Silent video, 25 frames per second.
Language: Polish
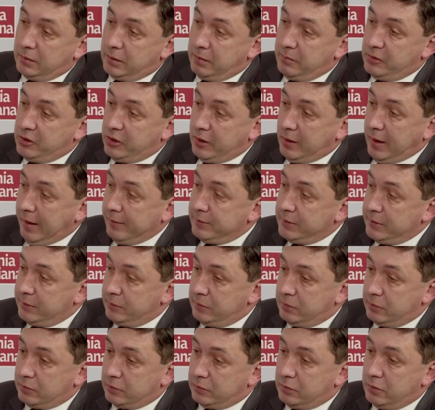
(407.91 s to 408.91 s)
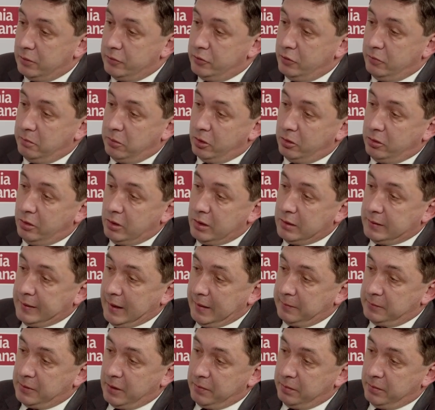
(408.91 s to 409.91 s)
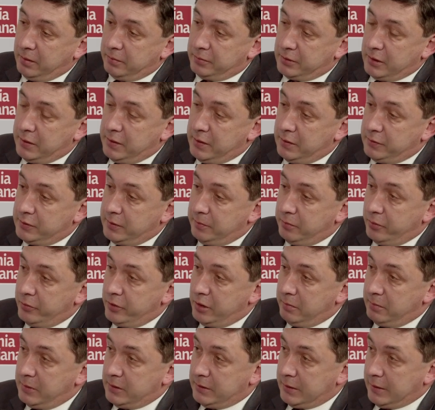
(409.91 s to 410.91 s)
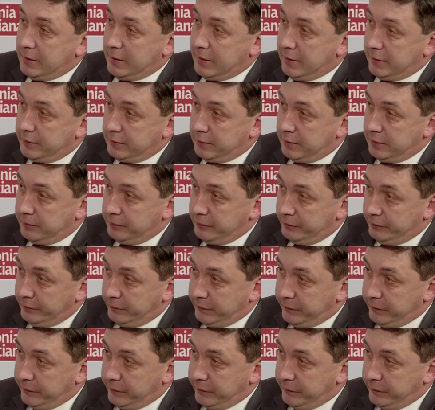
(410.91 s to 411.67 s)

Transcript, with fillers: żeby się na wszystko zgodził, bo to i tak wcześniej czy później będzie nasze.